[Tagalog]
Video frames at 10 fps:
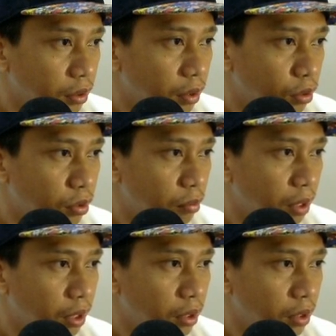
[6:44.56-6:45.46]
Dito sa
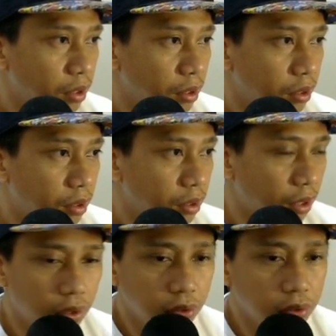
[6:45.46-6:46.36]
may
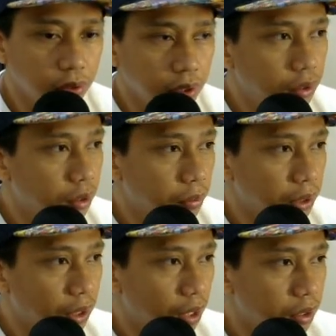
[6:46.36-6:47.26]
tatlong guhit. Sa may
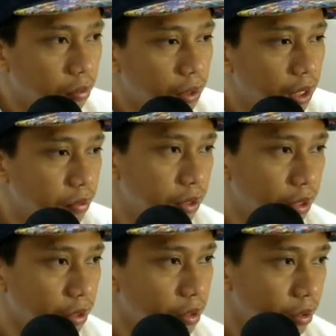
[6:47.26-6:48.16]
taas, sa may left
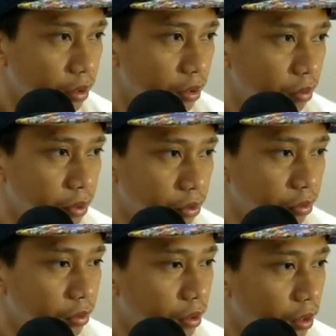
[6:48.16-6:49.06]
side. Sa
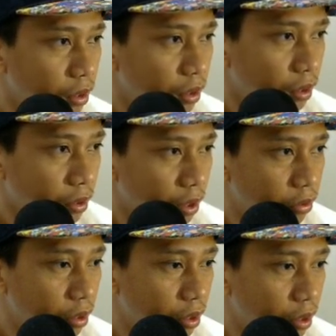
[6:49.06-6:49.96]
menu.
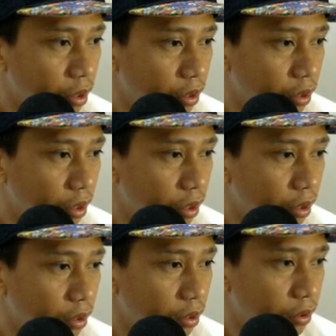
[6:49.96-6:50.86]
Click nyo lang yan.
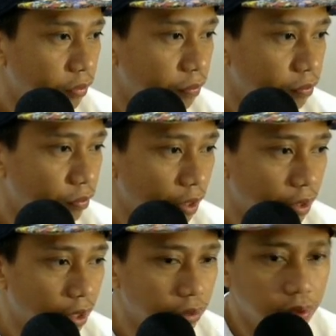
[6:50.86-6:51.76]
Then,
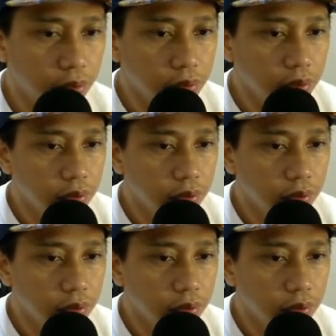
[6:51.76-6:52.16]
download